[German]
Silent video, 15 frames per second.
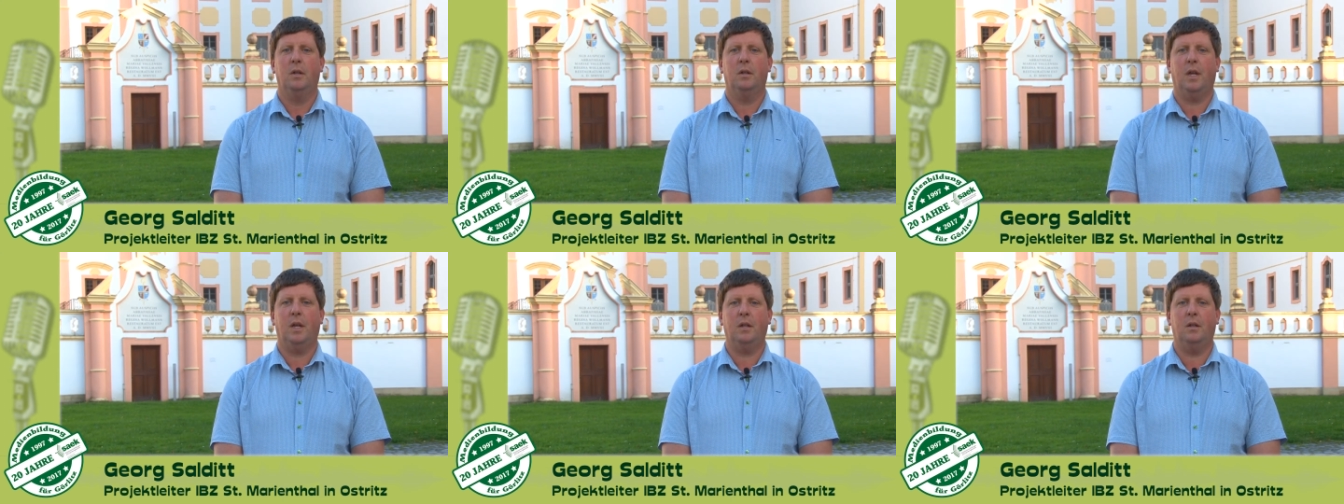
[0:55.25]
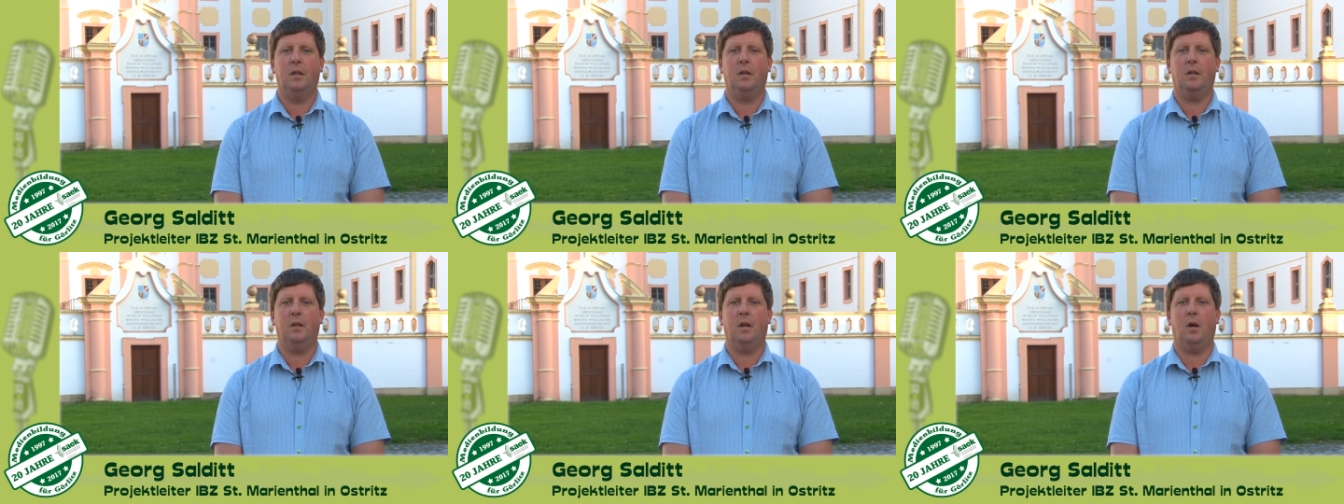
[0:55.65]

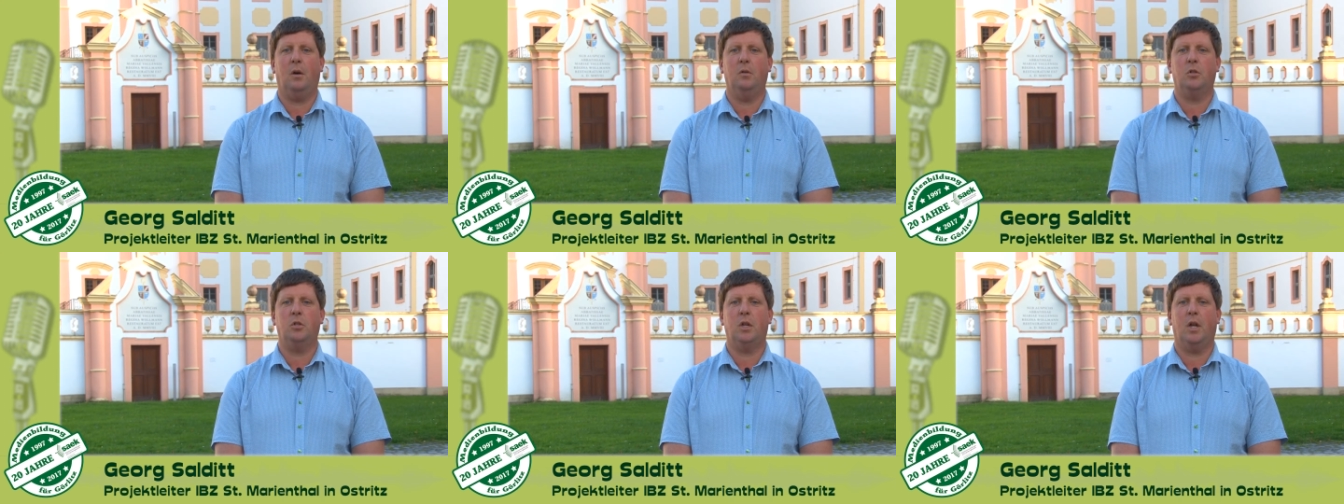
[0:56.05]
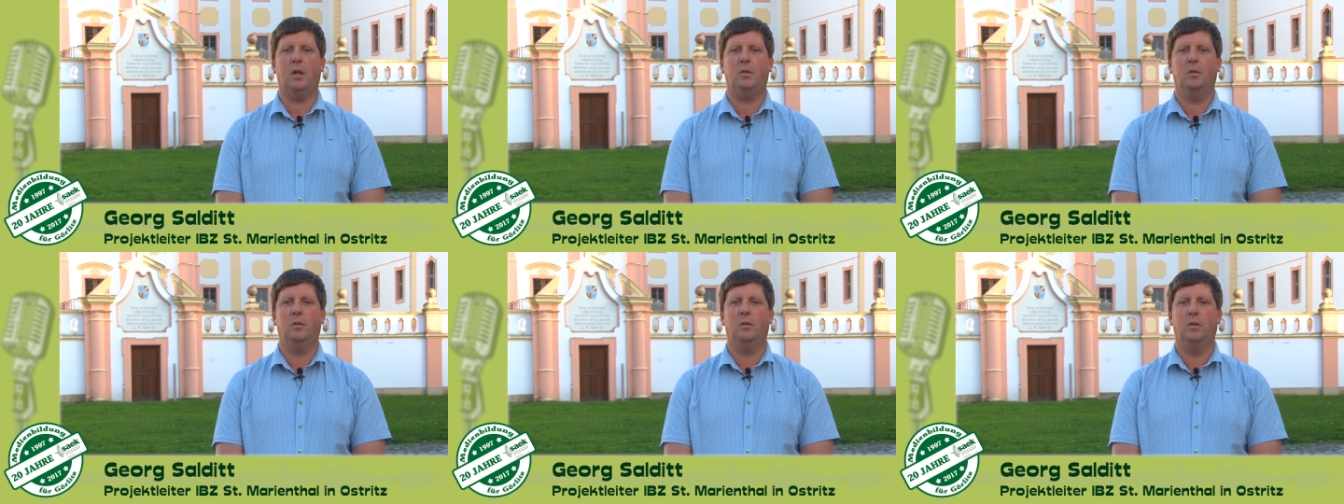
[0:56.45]

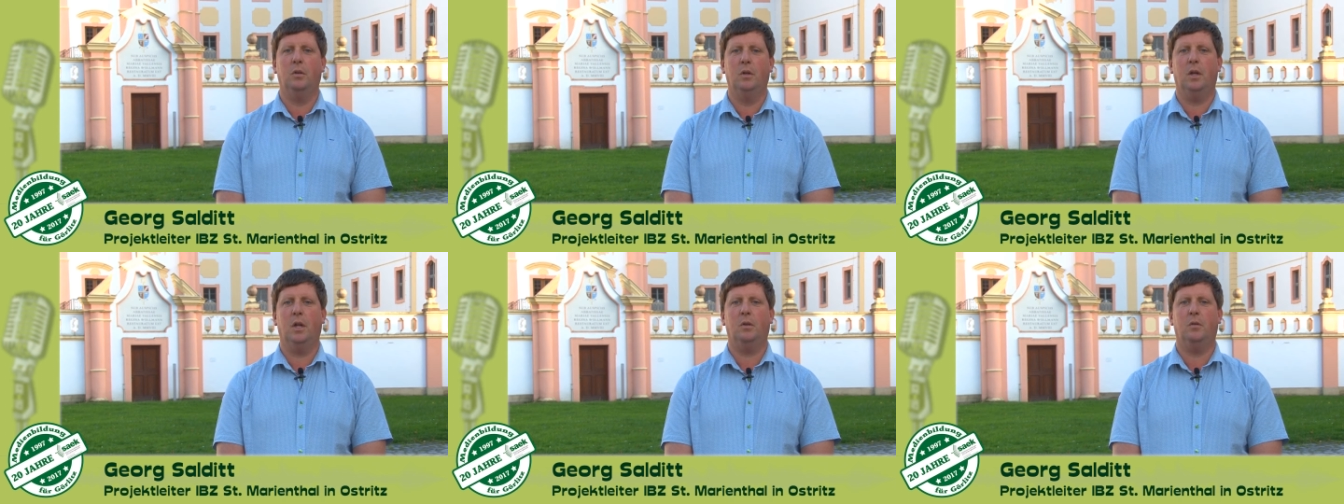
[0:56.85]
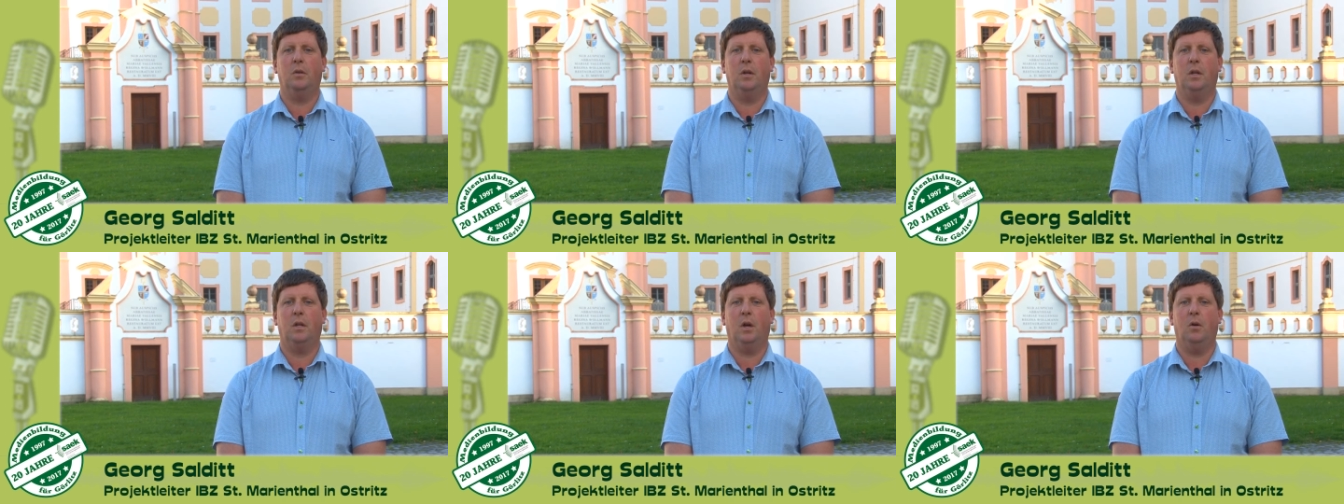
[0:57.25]
Technikausstattung und
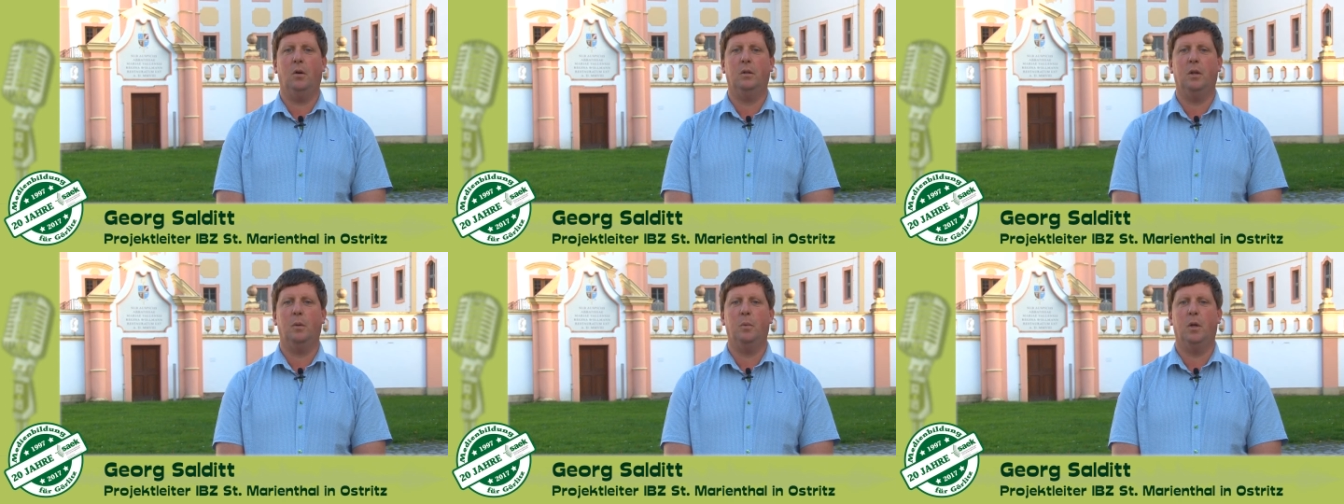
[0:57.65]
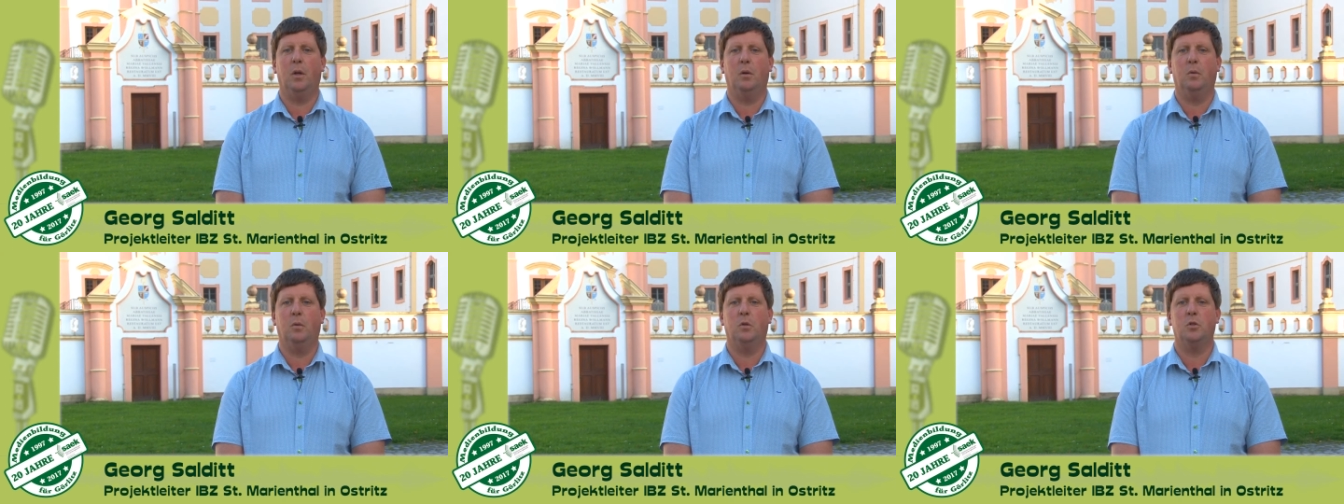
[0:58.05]
natürlich auch der
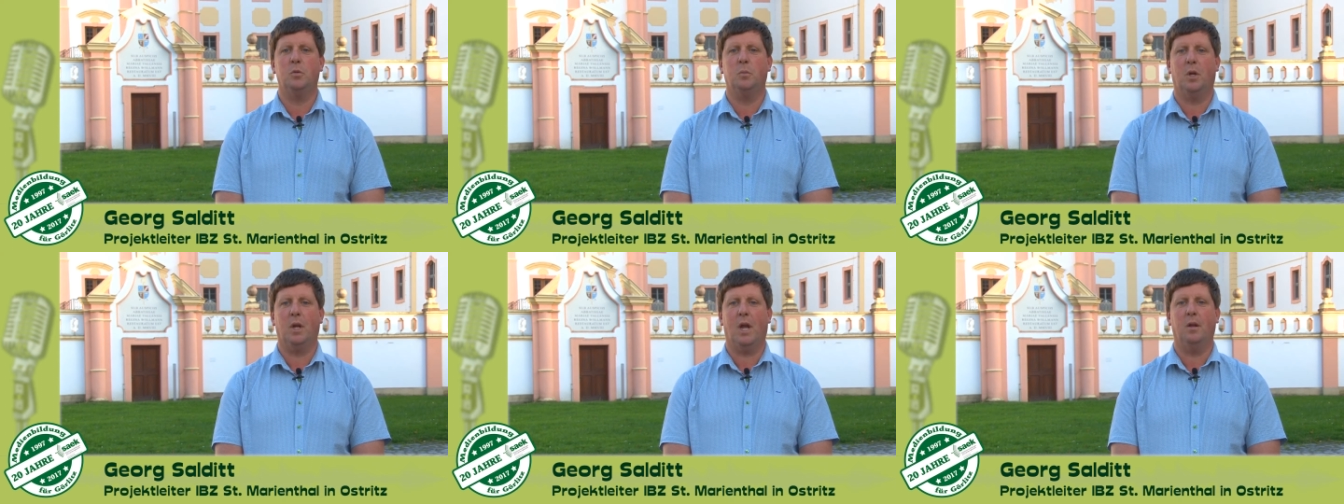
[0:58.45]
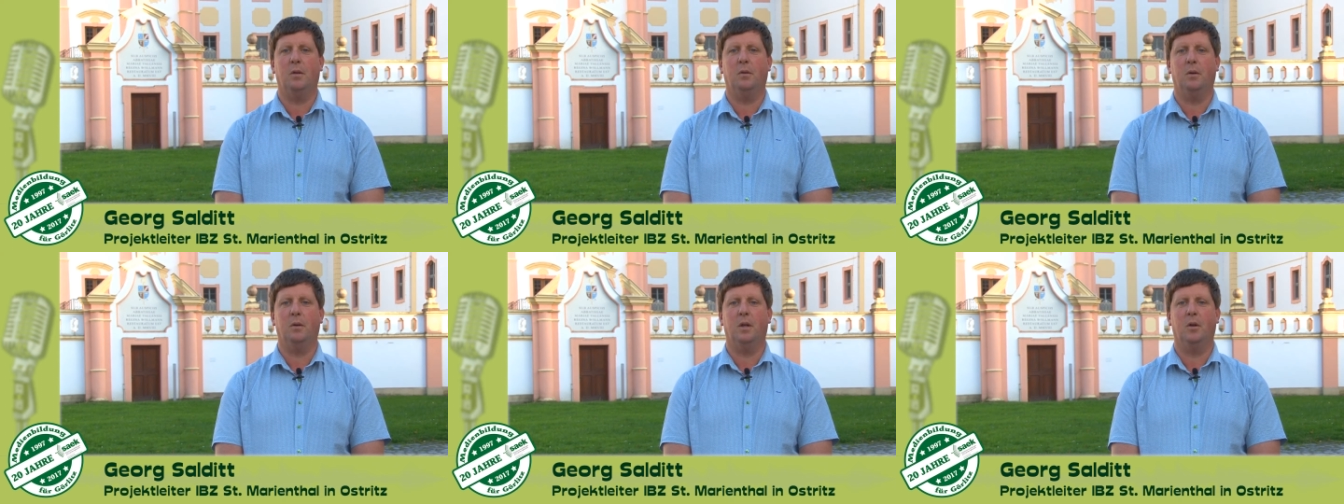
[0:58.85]
pädagogischen
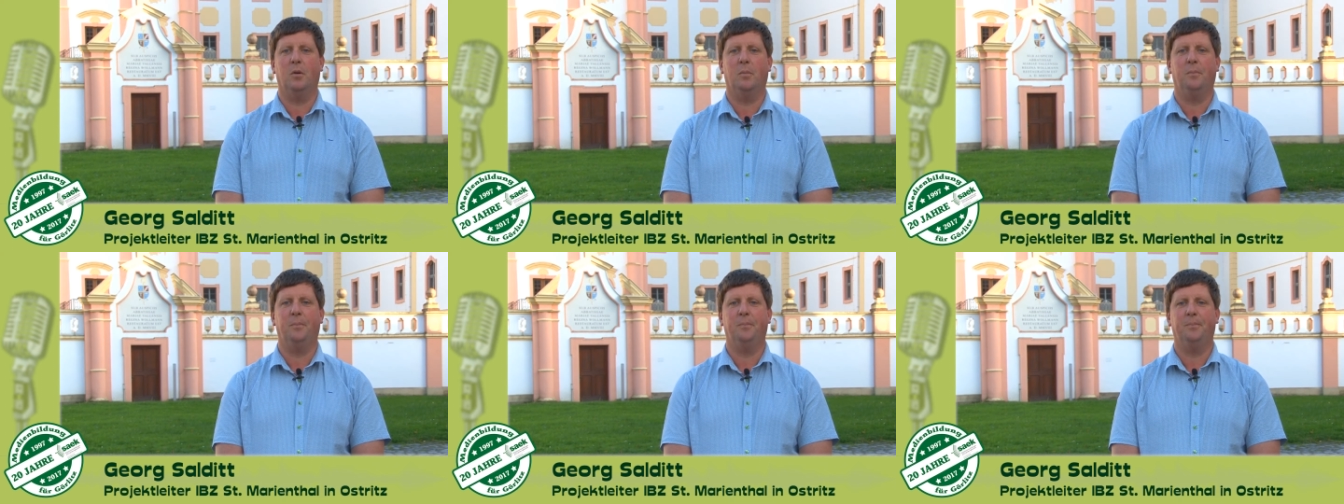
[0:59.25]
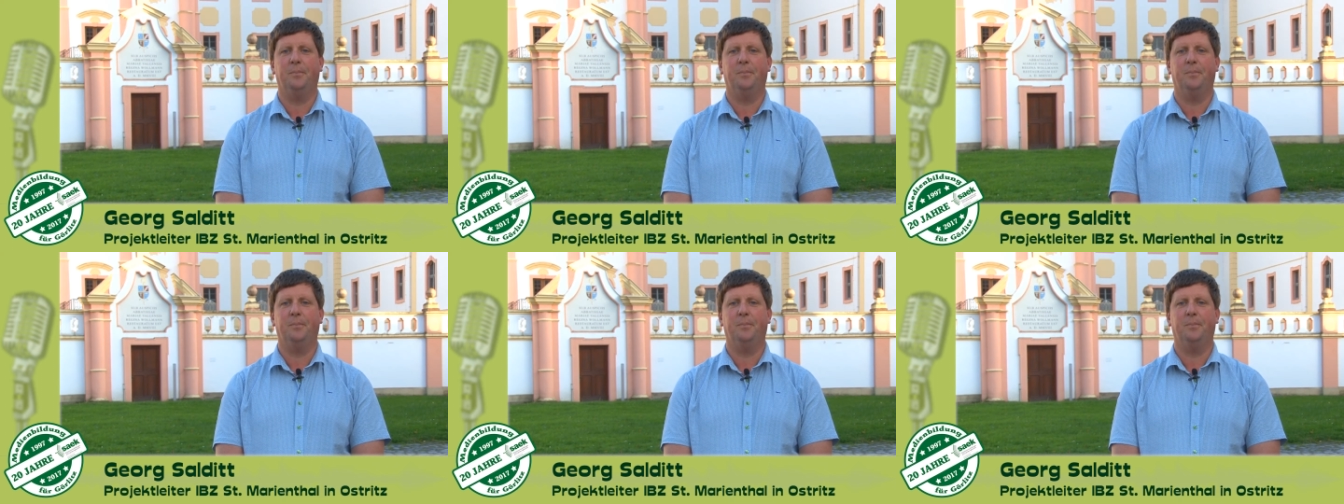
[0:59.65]
Begleitung der Gruppen.